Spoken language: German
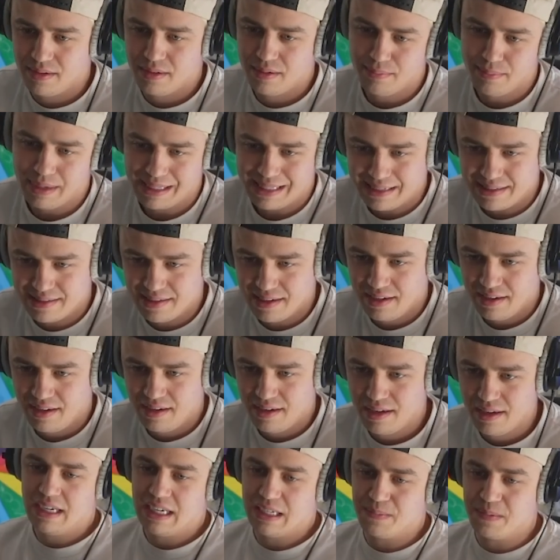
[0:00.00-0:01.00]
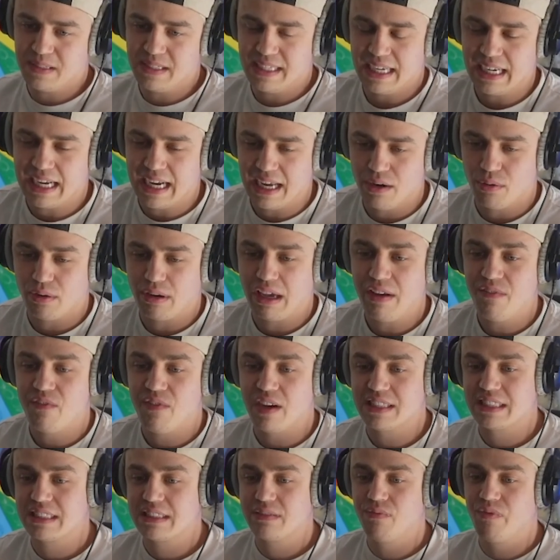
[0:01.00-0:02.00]
Macht das Sinn? Dass man sehen kann, okay,
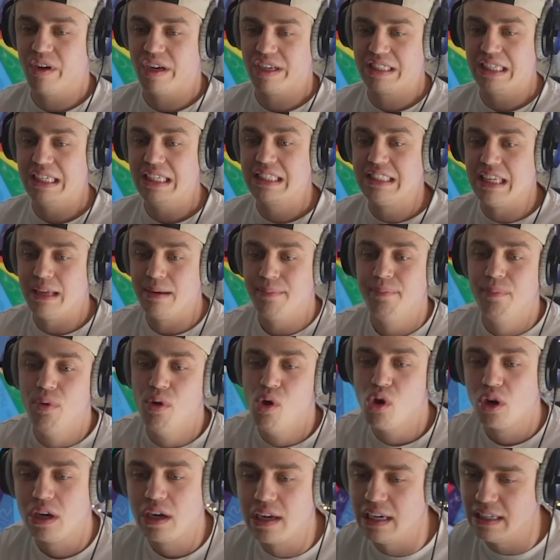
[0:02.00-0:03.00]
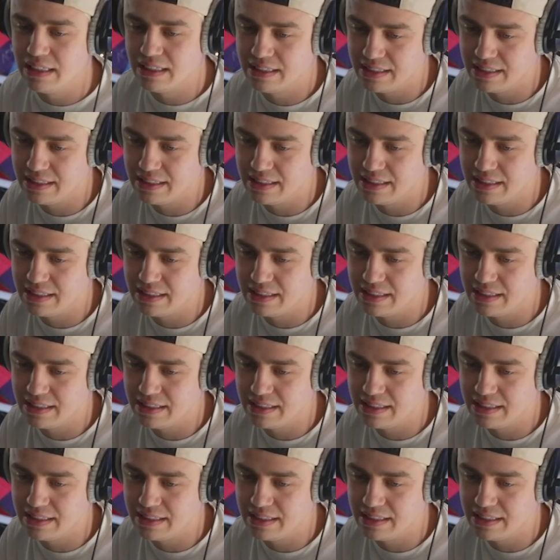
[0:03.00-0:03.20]
was, was ist denn möglich